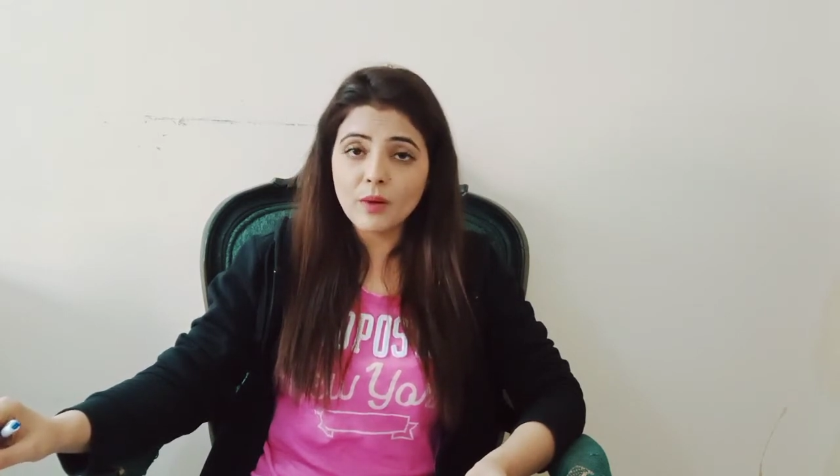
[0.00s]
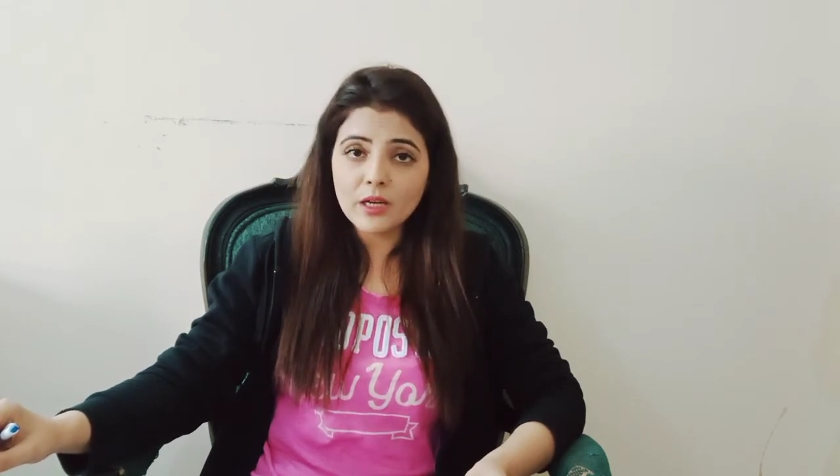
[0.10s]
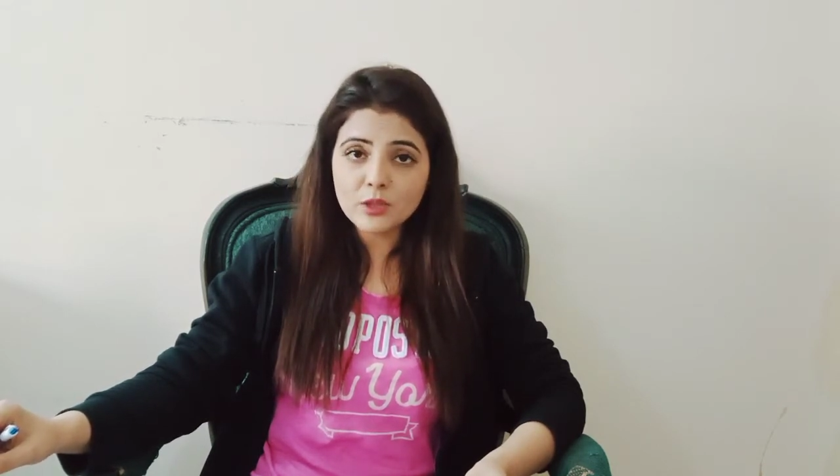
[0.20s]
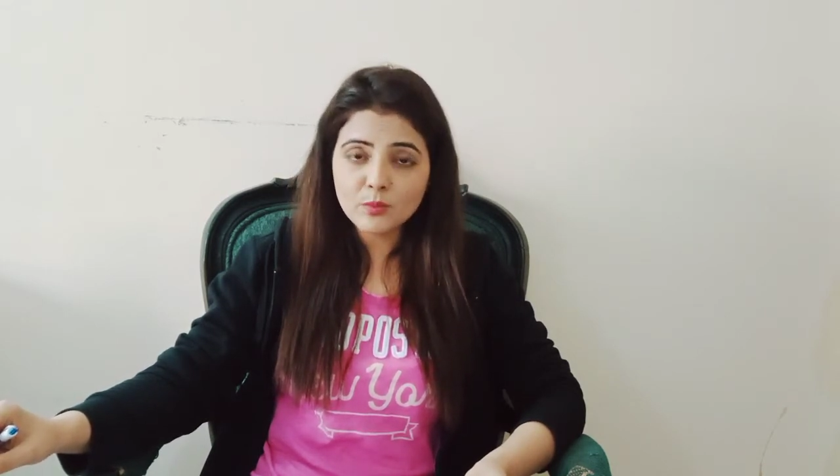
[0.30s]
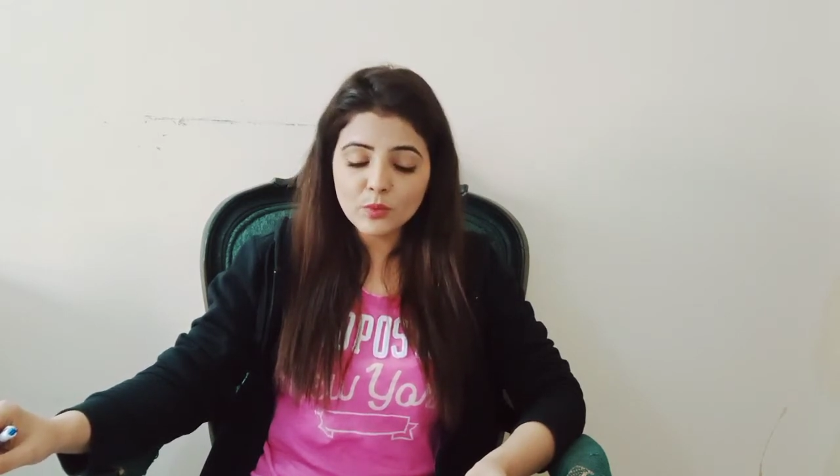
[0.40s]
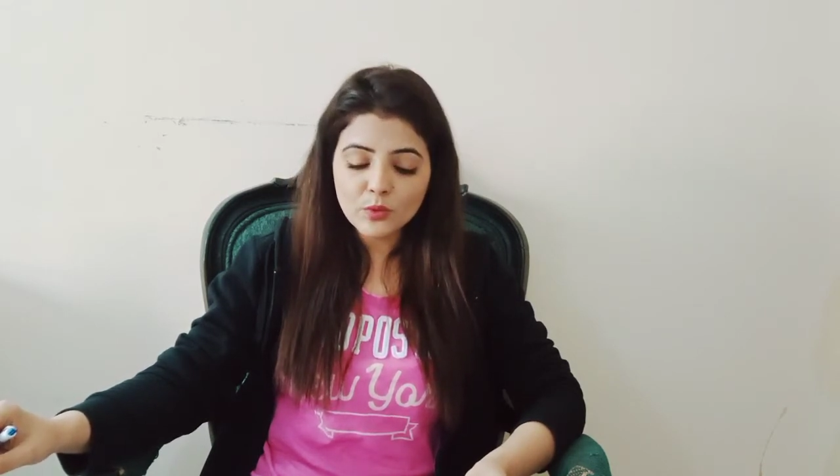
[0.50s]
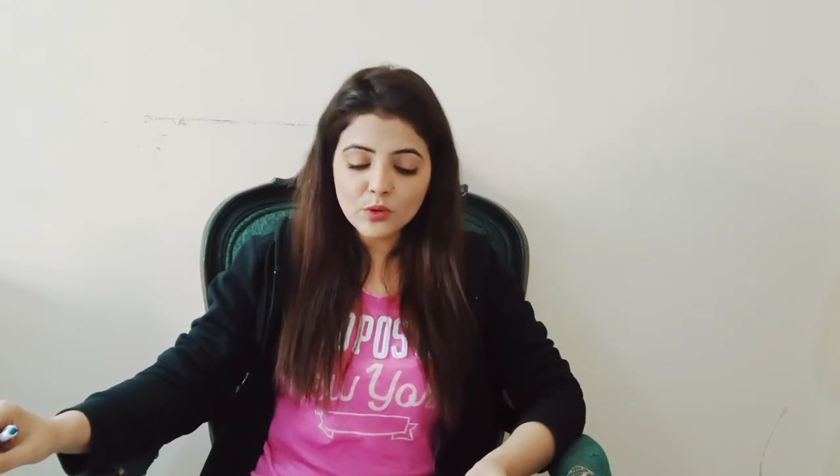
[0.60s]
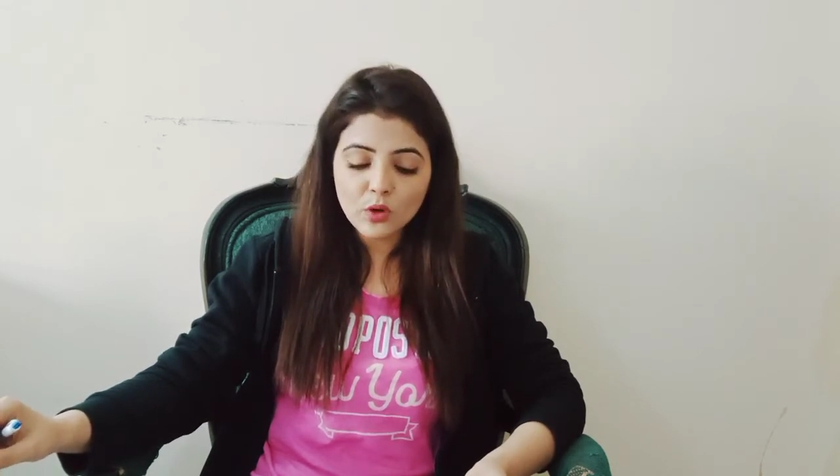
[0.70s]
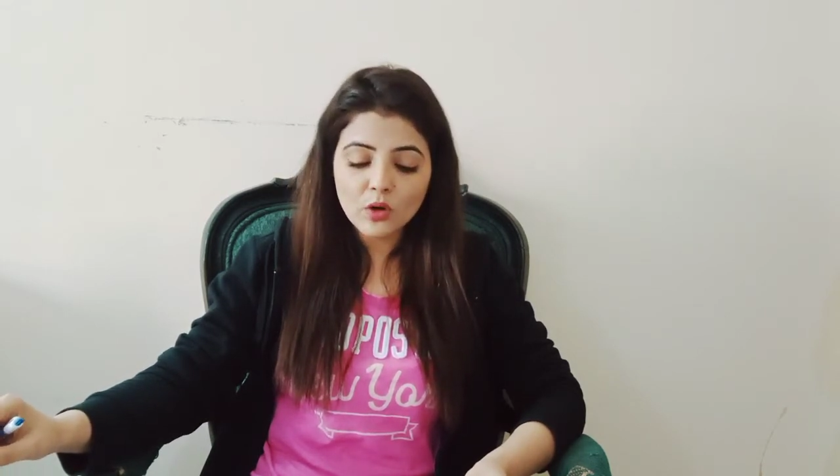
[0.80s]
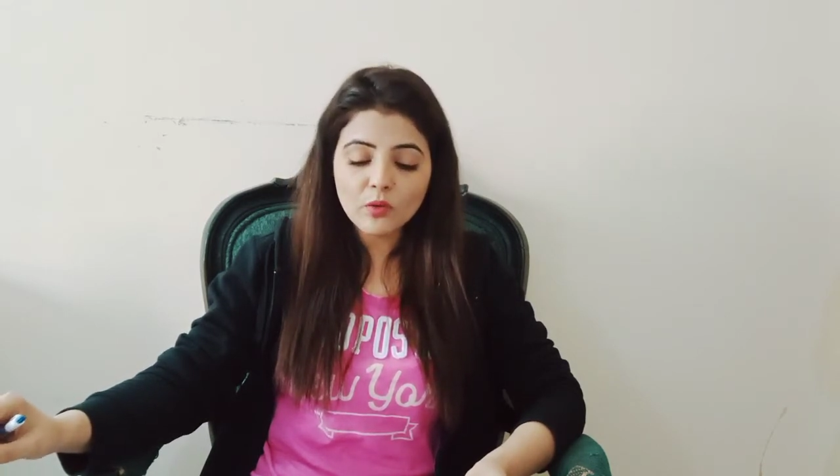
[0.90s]

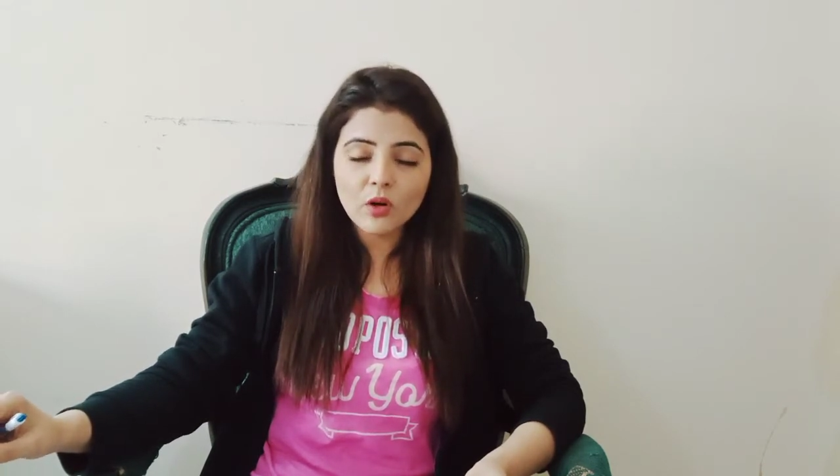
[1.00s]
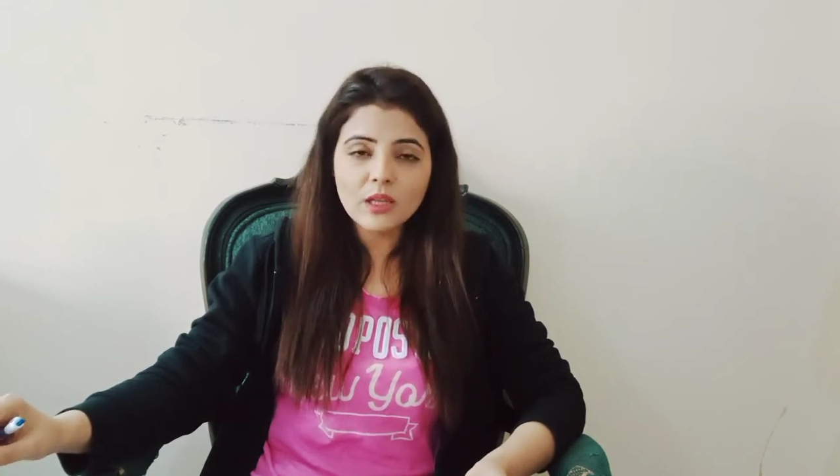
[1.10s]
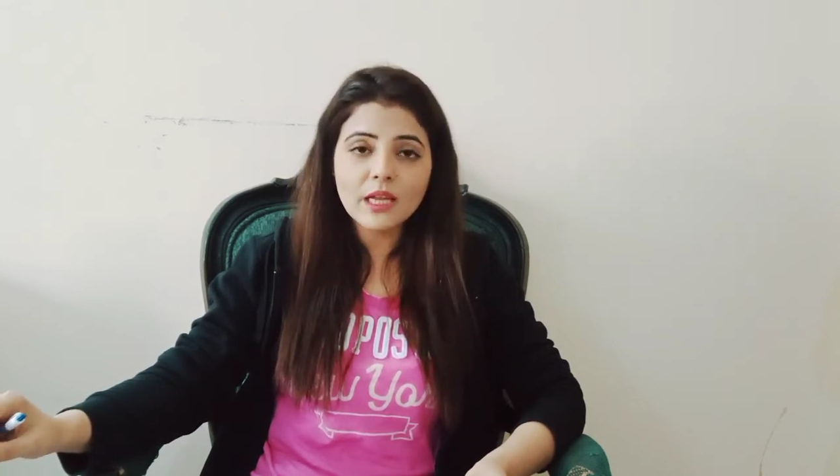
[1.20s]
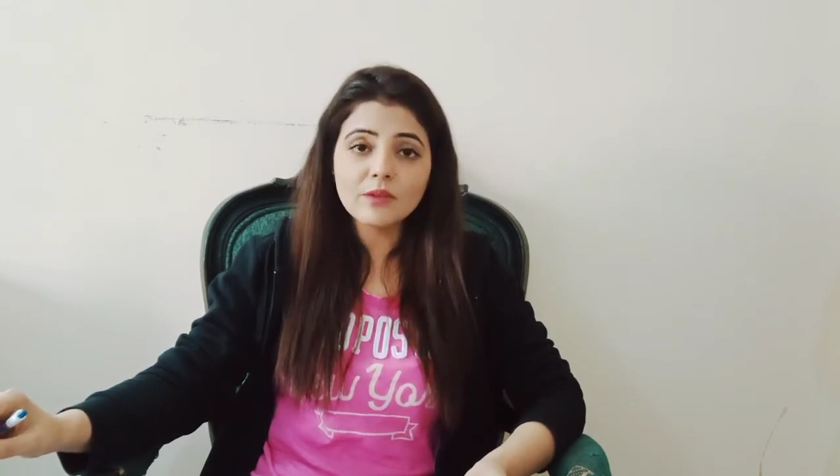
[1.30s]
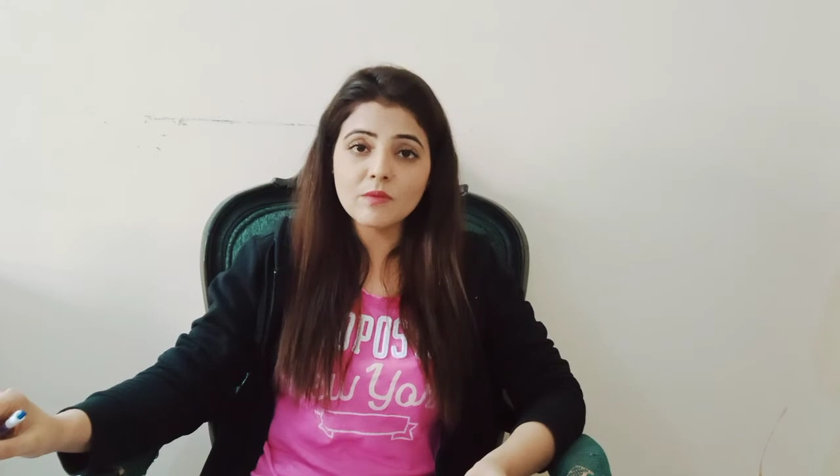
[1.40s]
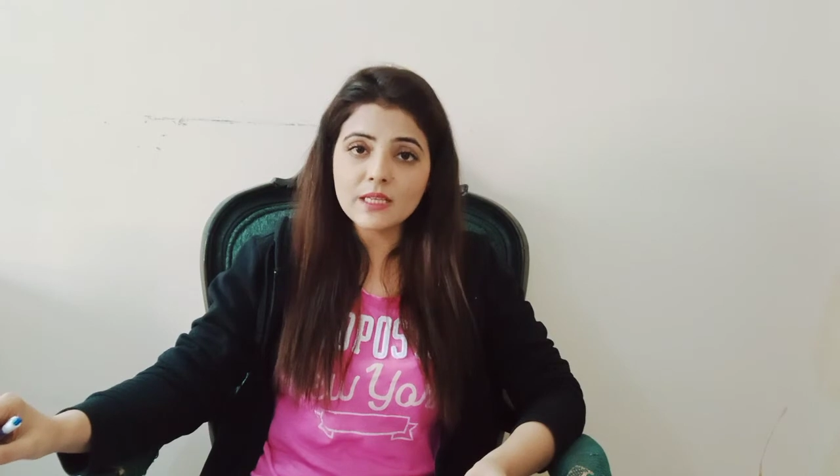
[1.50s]
पासपोर्ट और ऑनलाइन